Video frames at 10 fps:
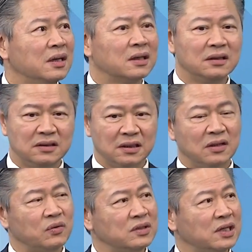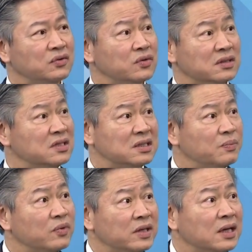跟整个国家的损失是
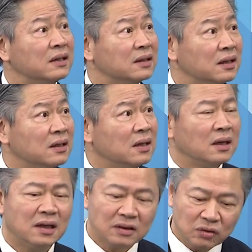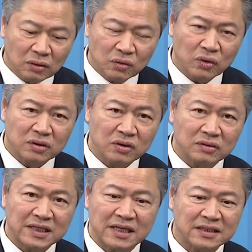不一样的。嗯，那就如果就
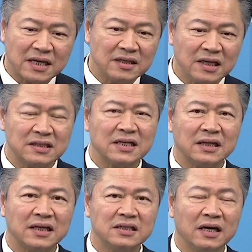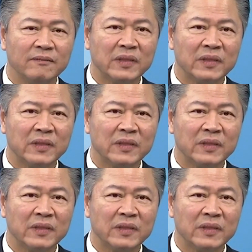在商言商来讲，